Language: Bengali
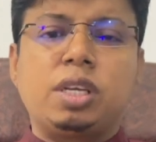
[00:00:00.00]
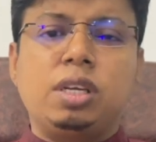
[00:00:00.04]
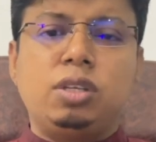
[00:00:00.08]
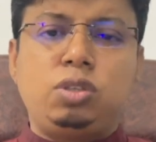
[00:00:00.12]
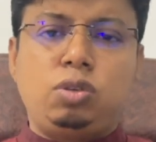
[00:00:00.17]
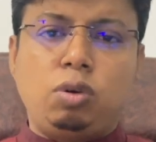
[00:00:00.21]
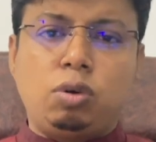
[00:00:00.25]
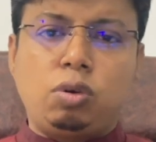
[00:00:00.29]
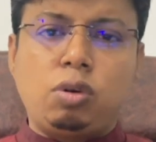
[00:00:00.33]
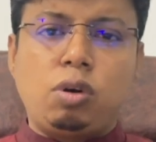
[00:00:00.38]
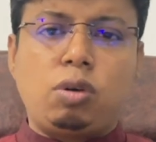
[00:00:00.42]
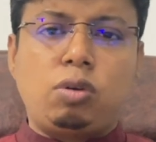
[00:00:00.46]

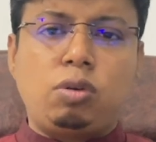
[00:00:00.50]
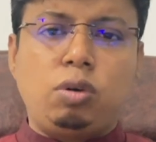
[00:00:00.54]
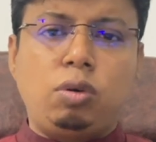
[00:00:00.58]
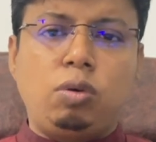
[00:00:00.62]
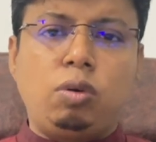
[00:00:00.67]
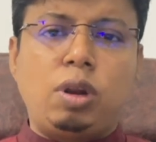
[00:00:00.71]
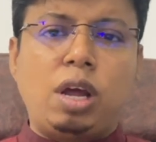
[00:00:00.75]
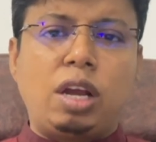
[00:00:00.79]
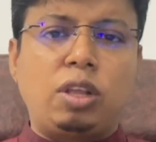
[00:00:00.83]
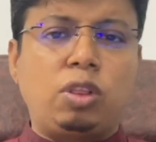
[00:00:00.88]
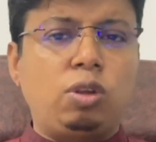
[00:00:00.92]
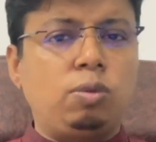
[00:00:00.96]
ছোট
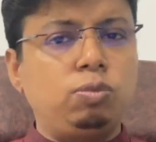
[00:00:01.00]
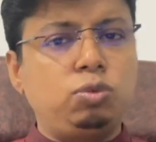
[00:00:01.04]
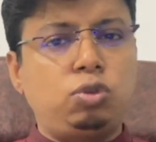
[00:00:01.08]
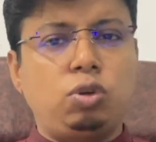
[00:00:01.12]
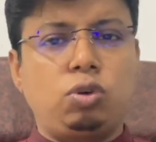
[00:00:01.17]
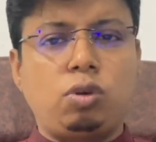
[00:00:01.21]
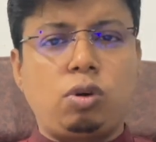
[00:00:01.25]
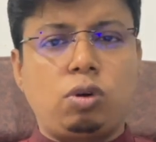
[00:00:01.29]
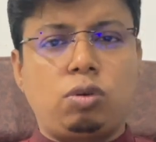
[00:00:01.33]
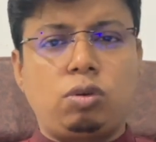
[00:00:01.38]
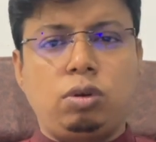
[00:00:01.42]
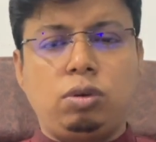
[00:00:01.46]
অক্ষরগুলো একদম ছোট
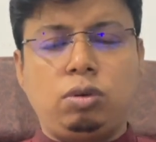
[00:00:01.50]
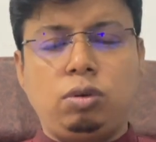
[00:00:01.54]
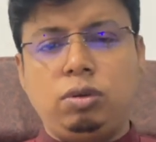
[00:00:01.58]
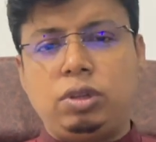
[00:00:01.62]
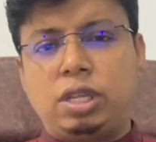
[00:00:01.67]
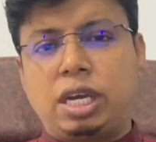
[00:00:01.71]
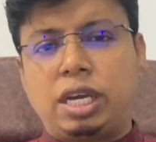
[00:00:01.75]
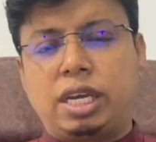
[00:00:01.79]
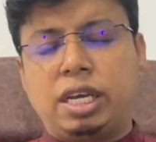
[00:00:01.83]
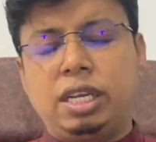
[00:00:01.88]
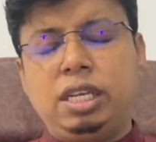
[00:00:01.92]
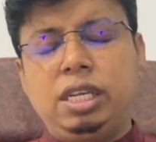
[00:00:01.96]
অক্ষরগুলো
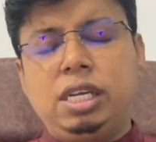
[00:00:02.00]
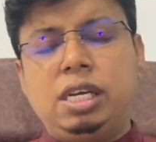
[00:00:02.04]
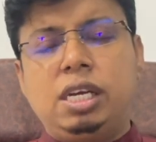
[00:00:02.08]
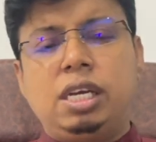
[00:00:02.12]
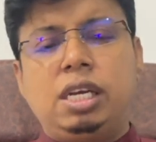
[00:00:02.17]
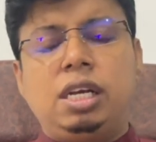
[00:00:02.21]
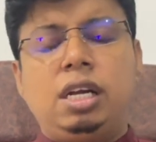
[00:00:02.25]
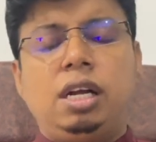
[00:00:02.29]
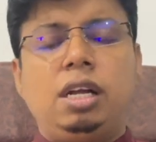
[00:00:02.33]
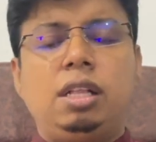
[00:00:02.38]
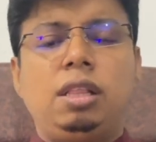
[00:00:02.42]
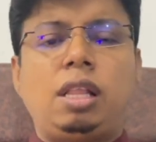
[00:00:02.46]
দেখেন
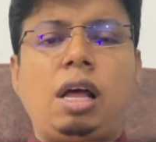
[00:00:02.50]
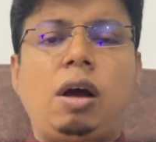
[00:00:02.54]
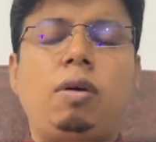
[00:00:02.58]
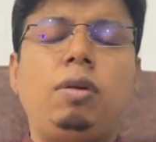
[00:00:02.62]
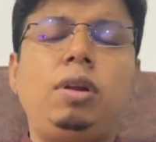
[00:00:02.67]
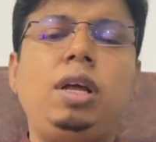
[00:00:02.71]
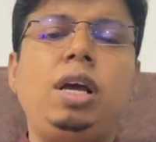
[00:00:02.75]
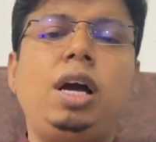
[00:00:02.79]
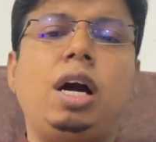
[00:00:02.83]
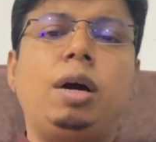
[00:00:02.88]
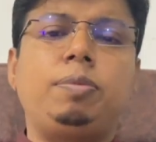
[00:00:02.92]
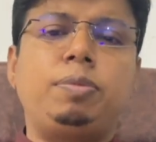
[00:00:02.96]

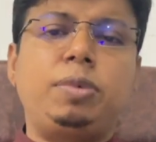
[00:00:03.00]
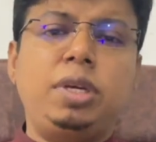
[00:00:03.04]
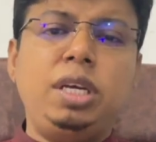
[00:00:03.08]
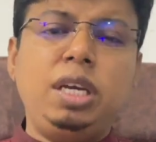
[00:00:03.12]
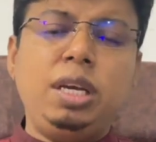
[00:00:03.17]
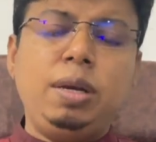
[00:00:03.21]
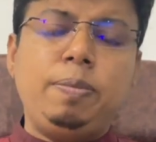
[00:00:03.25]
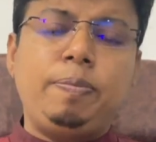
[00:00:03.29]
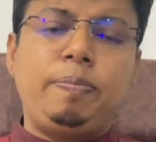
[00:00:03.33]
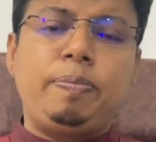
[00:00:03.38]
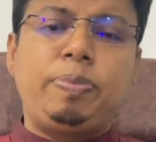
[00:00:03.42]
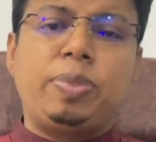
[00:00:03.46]
তাহলে আপনি
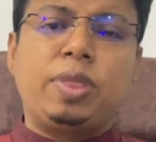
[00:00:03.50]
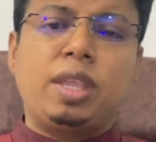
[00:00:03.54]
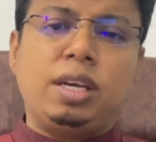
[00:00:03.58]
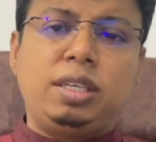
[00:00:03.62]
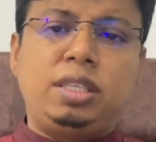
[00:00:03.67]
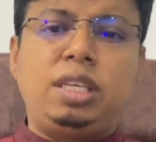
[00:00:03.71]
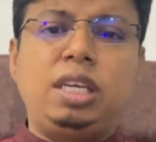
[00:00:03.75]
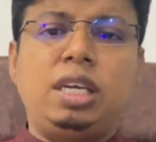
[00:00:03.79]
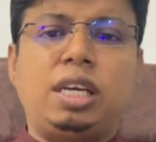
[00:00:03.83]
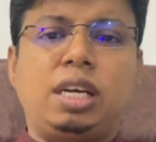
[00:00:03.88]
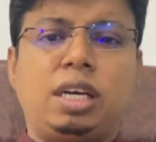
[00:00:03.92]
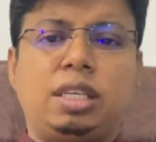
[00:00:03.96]

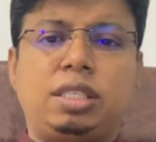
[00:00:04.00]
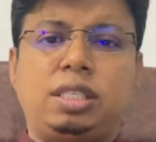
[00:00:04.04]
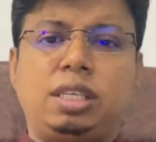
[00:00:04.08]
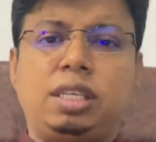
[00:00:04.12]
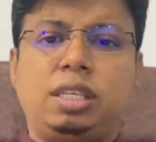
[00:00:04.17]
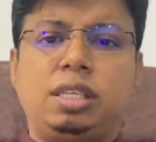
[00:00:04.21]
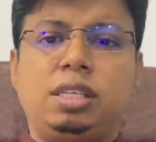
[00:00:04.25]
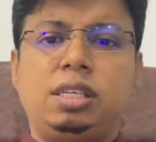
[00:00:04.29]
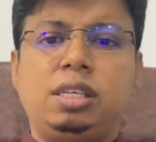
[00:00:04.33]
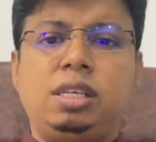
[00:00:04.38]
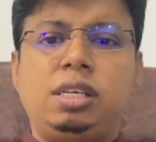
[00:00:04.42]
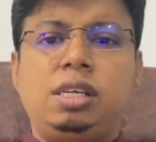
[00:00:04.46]
ঠিক আছেন
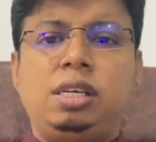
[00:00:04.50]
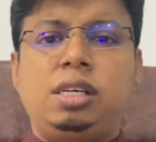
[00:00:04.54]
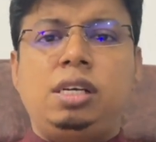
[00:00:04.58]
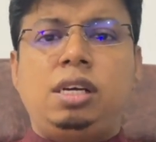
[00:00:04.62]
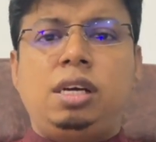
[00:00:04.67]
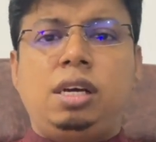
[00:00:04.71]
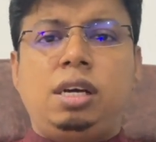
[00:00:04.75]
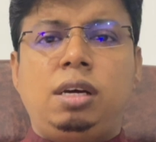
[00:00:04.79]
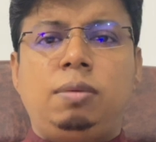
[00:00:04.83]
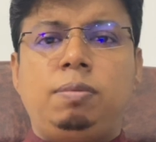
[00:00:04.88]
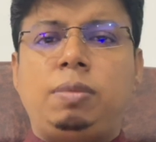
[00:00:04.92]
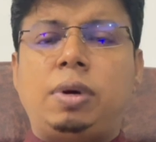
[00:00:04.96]

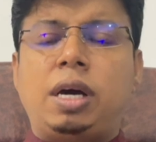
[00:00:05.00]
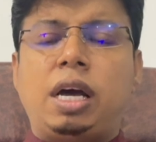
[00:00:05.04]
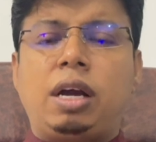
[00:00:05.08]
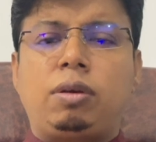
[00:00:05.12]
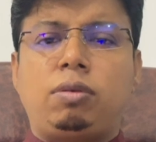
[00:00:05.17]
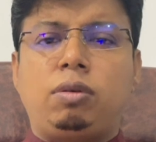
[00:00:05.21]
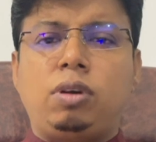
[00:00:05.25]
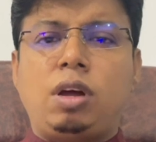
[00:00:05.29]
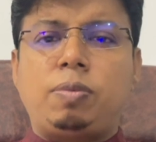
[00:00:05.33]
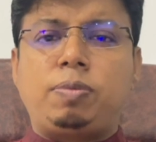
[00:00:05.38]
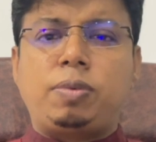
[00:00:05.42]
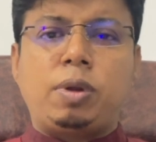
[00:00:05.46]
বা
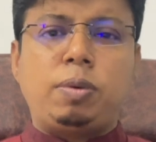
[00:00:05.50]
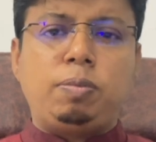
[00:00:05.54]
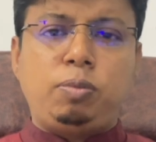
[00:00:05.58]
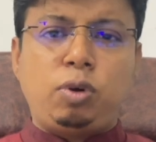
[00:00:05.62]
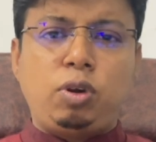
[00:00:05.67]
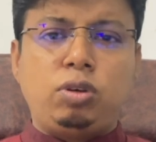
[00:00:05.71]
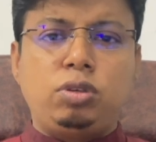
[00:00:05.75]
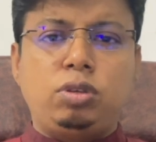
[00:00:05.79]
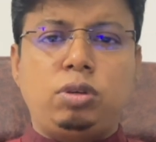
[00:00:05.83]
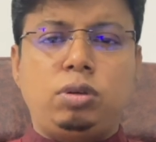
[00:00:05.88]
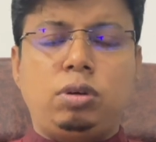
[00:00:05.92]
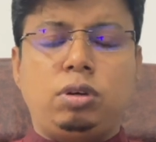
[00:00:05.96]
এখন আপনার
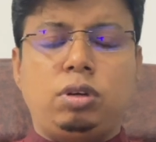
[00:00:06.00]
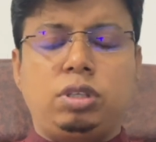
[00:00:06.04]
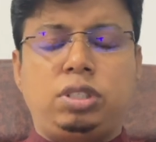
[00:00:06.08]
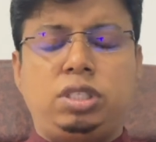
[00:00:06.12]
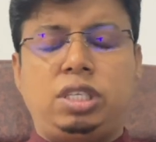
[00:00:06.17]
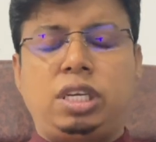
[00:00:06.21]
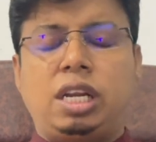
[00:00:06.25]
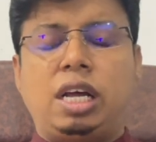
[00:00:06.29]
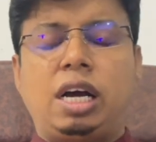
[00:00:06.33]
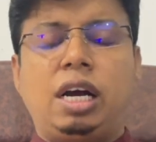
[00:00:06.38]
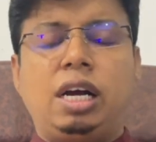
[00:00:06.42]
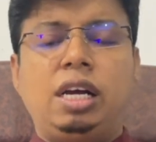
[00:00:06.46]
প্রয়োজন
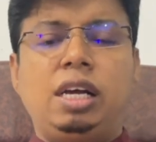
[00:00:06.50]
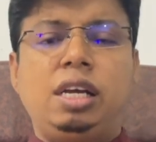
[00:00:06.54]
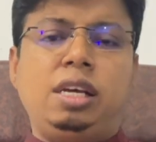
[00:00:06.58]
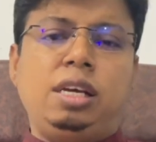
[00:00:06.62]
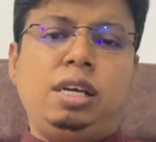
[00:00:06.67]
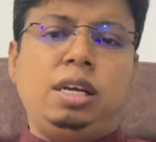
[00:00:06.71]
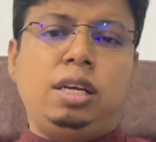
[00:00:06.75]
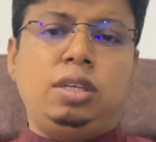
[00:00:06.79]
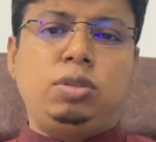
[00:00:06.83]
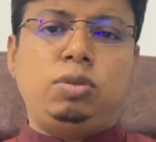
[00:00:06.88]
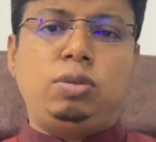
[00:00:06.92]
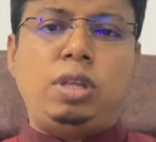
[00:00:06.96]
হচ্ছে না
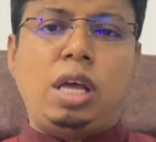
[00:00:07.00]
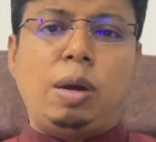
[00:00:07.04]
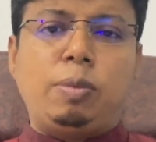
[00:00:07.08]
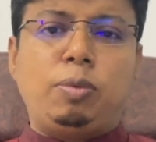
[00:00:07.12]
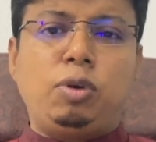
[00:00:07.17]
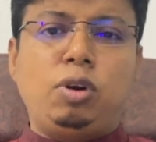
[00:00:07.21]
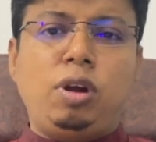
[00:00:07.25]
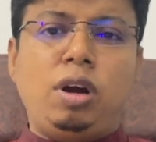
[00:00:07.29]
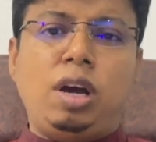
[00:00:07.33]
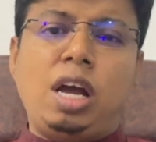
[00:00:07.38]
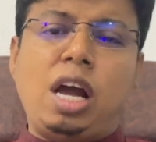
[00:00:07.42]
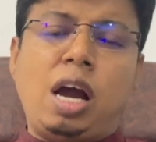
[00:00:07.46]
যদি
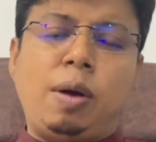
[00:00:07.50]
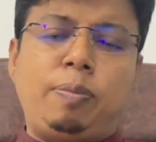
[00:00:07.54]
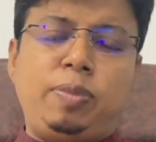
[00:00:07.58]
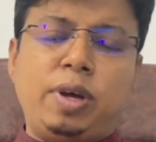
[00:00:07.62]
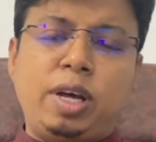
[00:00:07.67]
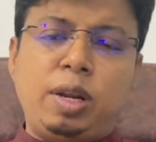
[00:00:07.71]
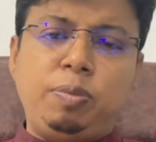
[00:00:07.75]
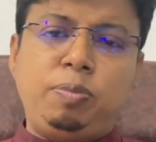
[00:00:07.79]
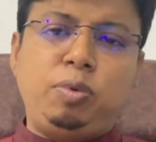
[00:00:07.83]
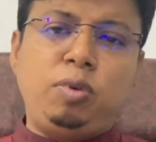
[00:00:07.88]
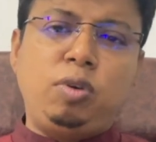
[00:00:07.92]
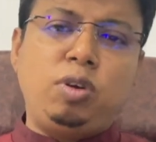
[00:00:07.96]
এমন হয়
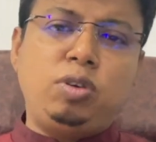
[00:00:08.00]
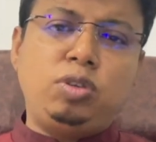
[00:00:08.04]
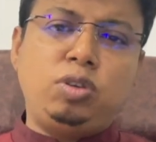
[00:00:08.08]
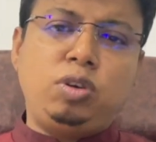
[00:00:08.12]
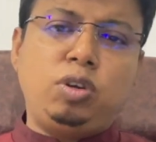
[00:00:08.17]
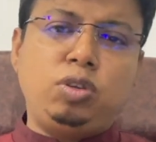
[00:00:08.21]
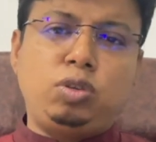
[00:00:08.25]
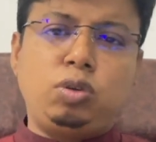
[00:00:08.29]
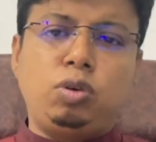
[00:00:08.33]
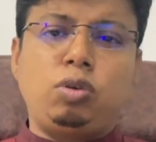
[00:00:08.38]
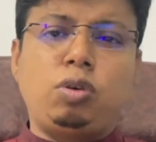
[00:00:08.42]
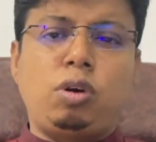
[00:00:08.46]
আপনার
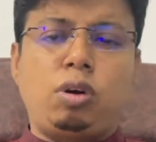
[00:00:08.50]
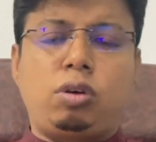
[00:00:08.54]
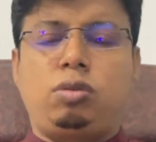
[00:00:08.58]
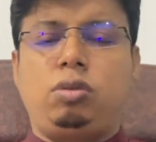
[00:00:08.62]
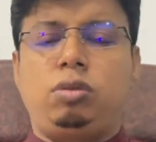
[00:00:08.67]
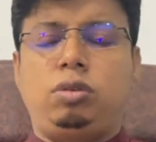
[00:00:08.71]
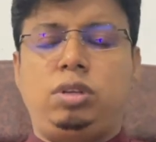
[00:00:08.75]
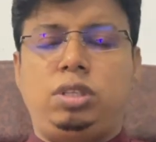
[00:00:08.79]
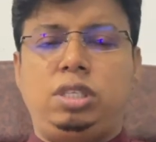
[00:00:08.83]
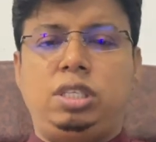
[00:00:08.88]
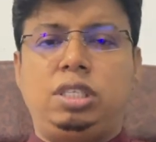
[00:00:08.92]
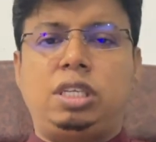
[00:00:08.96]
প্রয়োজনে ছোট
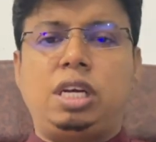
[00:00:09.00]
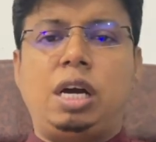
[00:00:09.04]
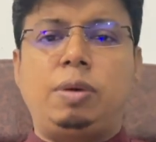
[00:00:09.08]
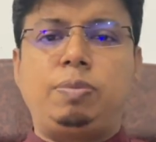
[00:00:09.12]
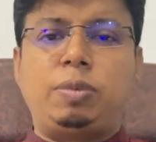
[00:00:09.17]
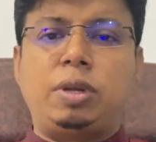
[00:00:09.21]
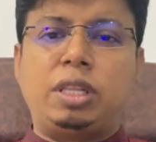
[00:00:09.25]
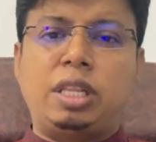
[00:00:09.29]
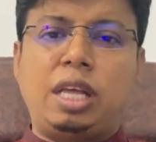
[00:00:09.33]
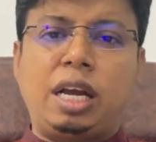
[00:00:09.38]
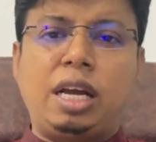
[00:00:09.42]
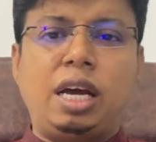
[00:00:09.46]
অক্ষর যেটা
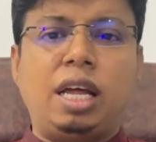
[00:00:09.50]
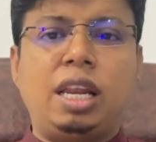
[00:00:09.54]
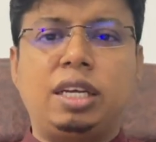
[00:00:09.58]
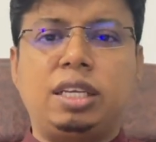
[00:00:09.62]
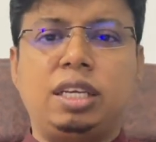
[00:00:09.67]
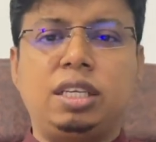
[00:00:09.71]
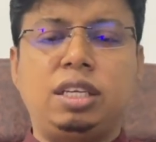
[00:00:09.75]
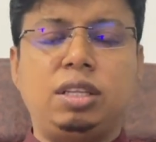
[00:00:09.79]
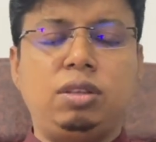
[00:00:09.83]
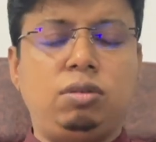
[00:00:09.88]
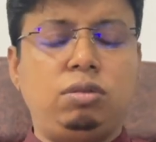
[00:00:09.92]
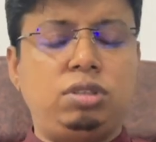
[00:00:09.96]
আপনার দেখা
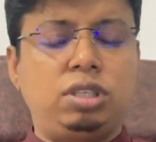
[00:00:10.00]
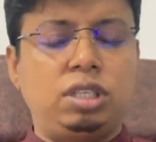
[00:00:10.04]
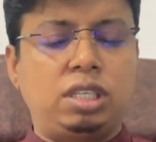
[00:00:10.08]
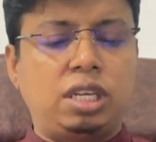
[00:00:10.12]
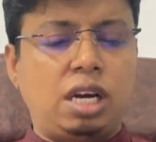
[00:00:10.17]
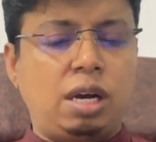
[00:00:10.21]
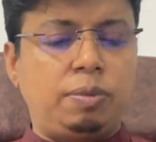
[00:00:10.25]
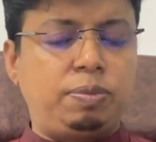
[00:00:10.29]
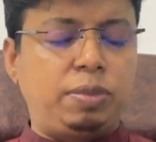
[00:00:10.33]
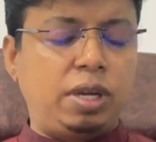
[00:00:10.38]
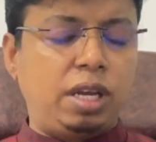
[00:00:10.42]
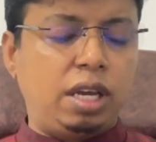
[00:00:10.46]
লাগে কিন্তু সেটা
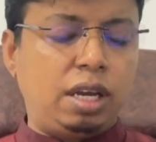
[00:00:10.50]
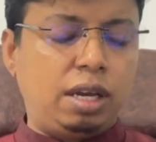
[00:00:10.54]
আপনি